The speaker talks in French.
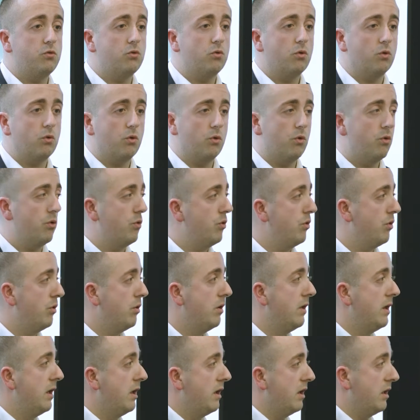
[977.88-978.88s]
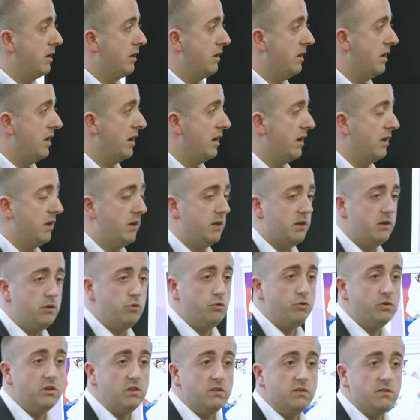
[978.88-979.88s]
sur euh,
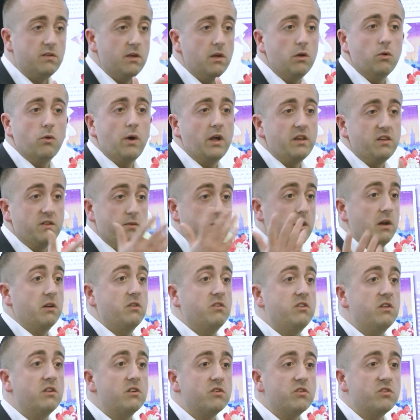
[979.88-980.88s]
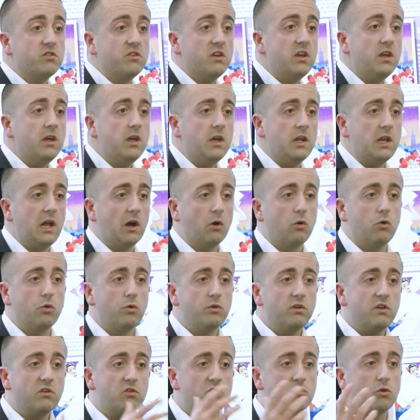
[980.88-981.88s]
l'unité Adivertirse euh, et la
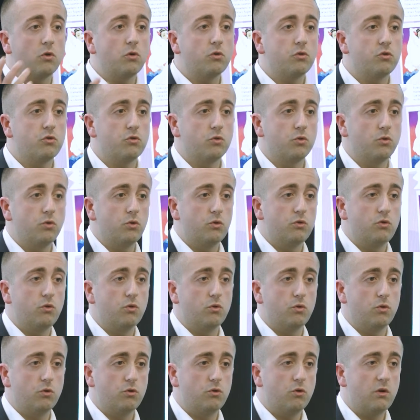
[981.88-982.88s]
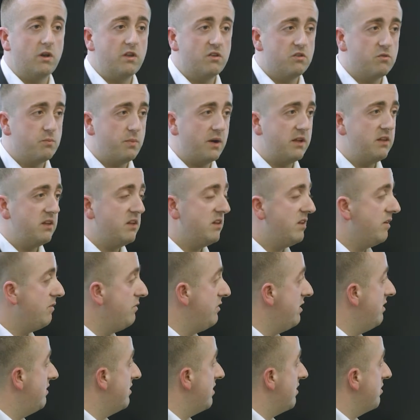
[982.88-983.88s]
connaissance euh, de, de l'Espagne et des
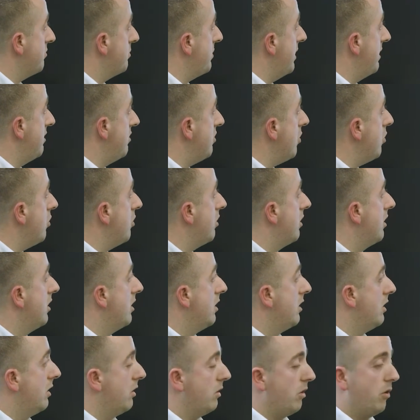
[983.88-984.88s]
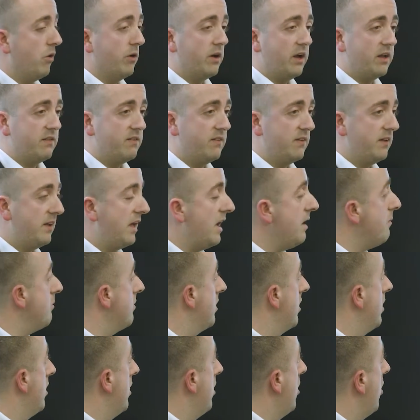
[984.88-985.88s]
villes espagnoles en
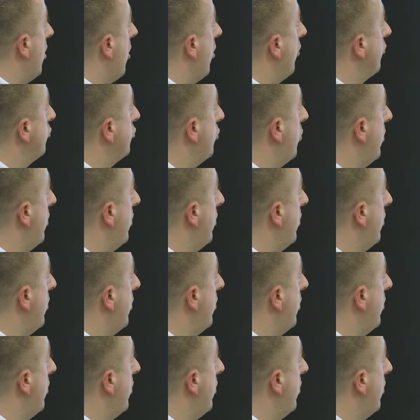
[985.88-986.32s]
quatrième. En